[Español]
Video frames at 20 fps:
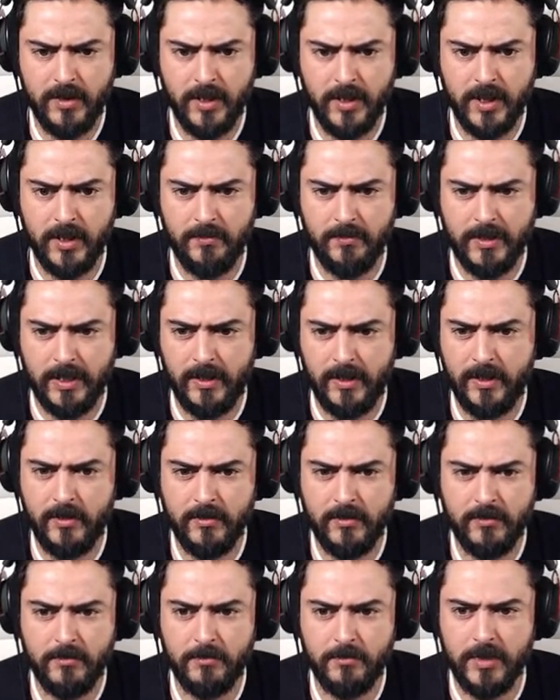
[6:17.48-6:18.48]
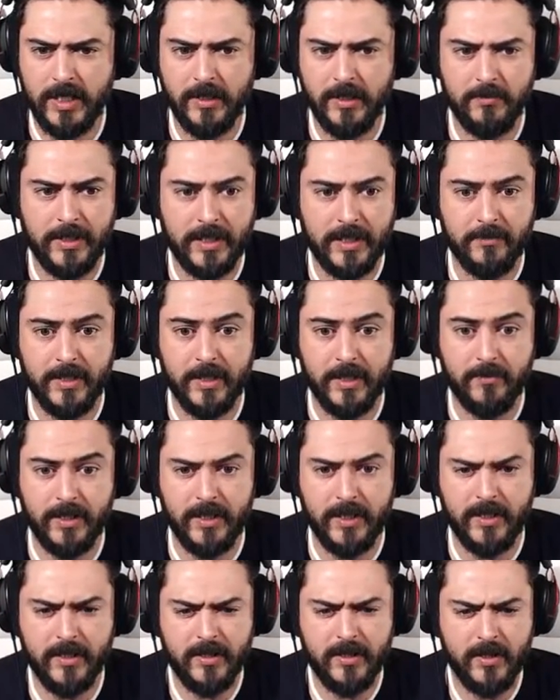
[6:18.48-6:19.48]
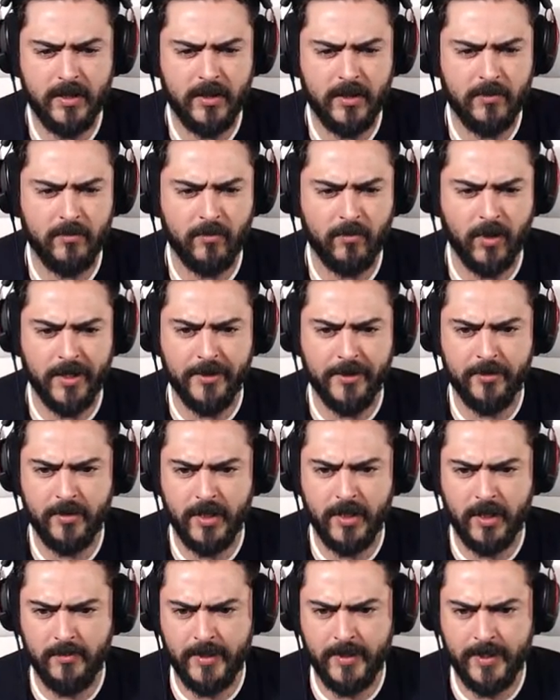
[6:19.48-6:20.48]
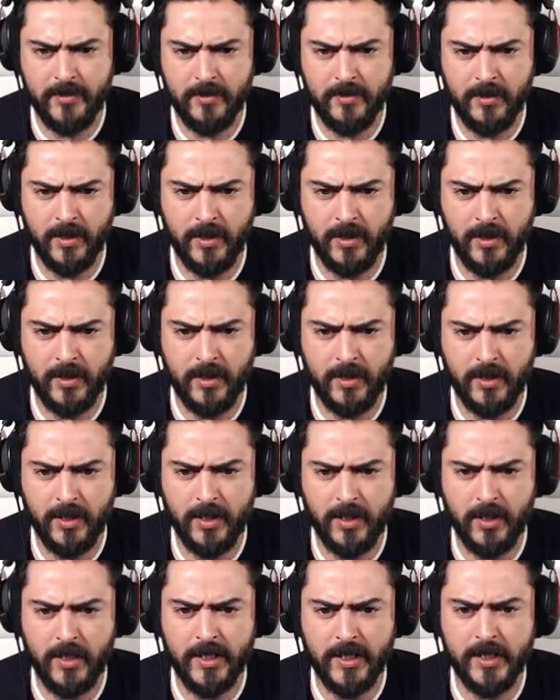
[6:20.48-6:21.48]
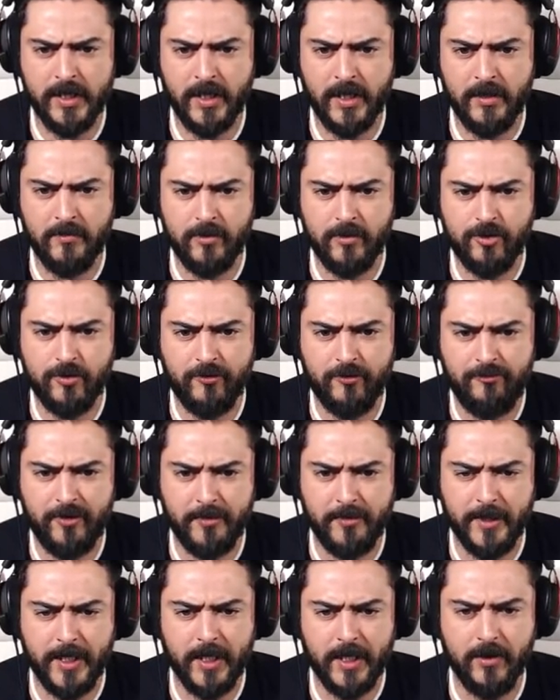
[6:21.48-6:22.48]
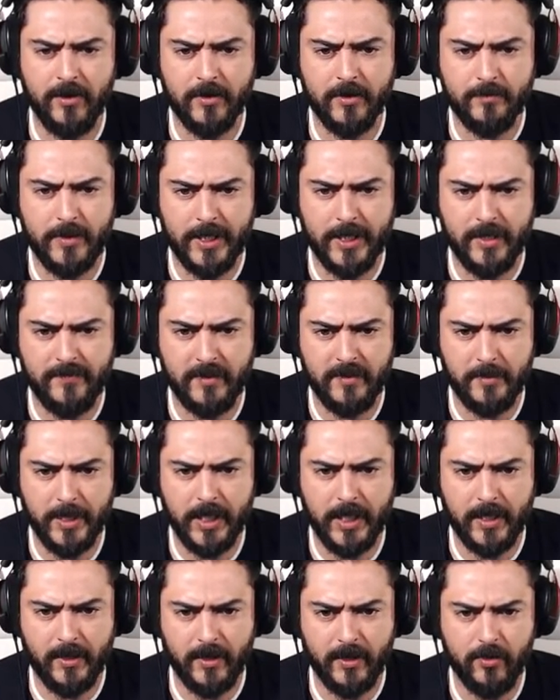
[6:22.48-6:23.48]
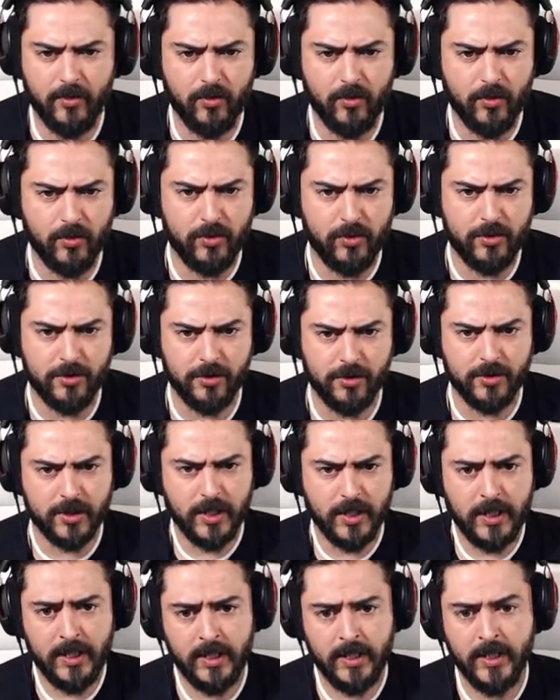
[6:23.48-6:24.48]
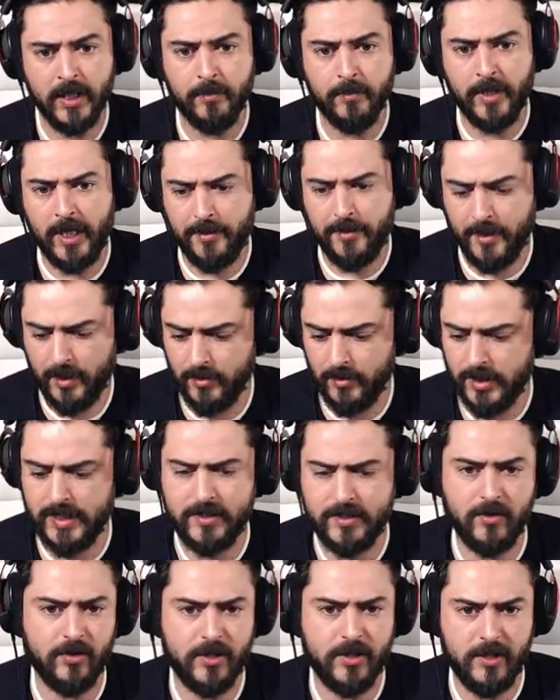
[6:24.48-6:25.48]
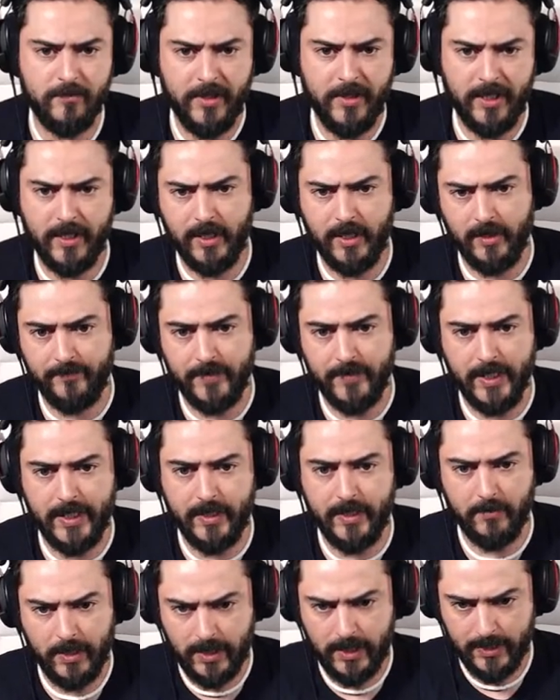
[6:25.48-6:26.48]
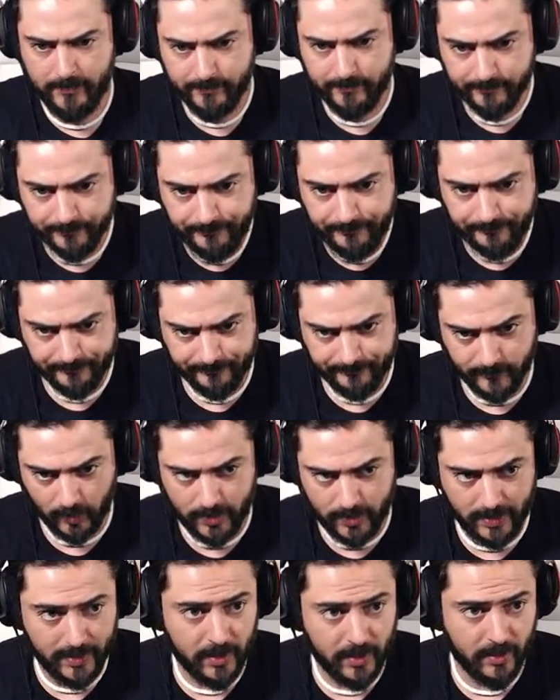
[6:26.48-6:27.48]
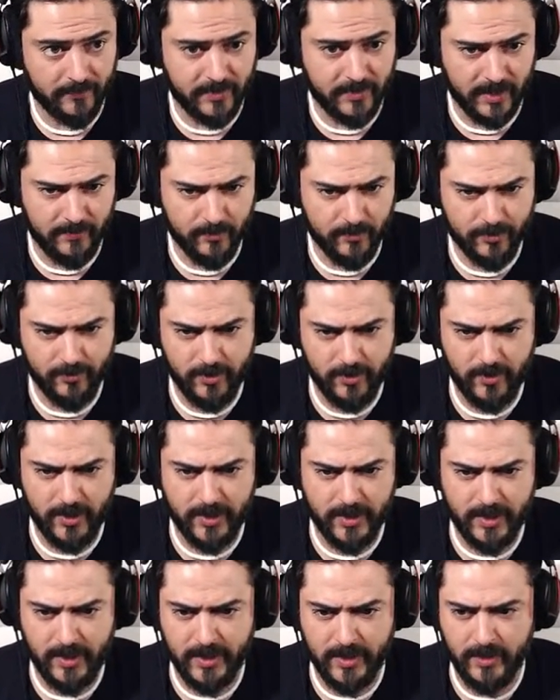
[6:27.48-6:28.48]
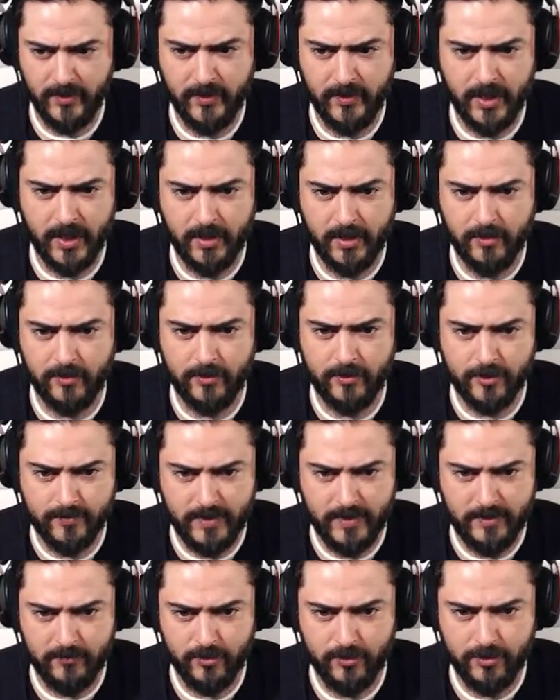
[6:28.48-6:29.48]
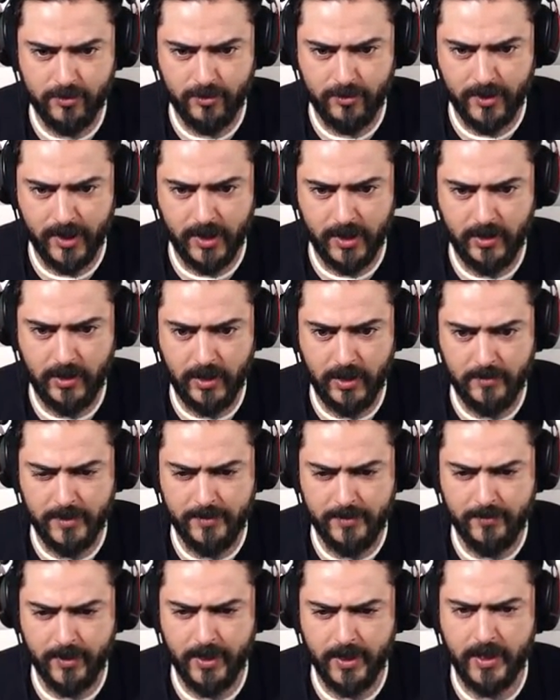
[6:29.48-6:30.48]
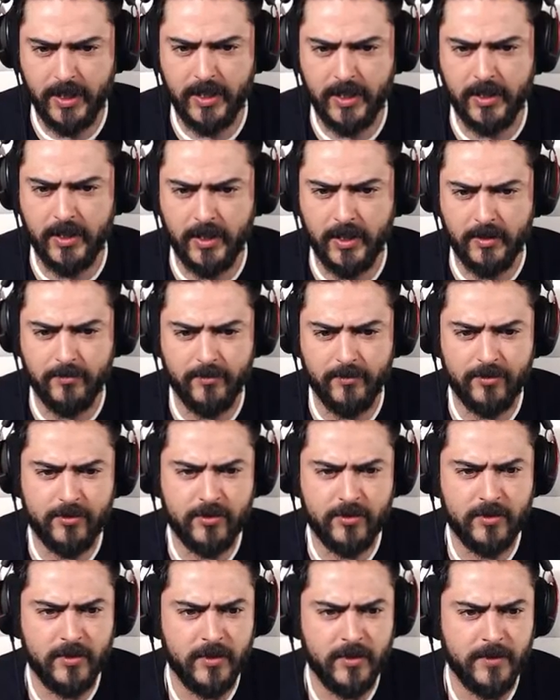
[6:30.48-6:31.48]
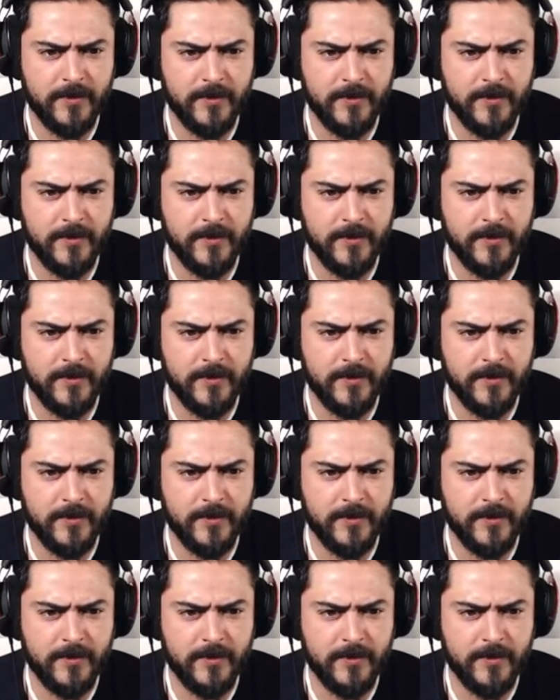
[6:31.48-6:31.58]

Eh, vale Vale, vale, vale, vale Bueno, a ver eh, Aquí tenemos un fabricador Para fabricar recursos Y para hacernos las cosas Para craftear, vale O sea, ahí crafteamos Con el clic izquierdo nos vamos Ok, a ver, por aquí que tenemos